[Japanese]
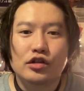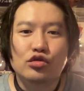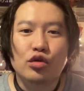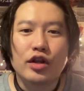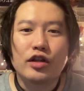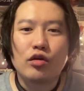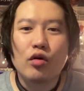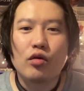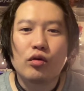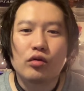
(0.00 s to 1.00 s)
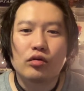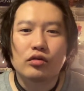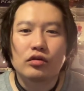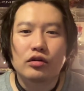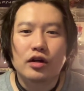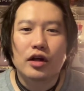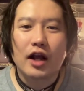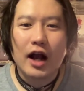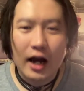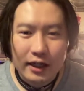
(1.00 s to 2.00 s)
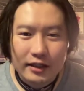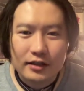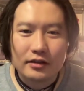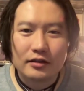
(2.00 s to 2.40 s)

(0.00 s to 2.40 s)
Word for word: それの会、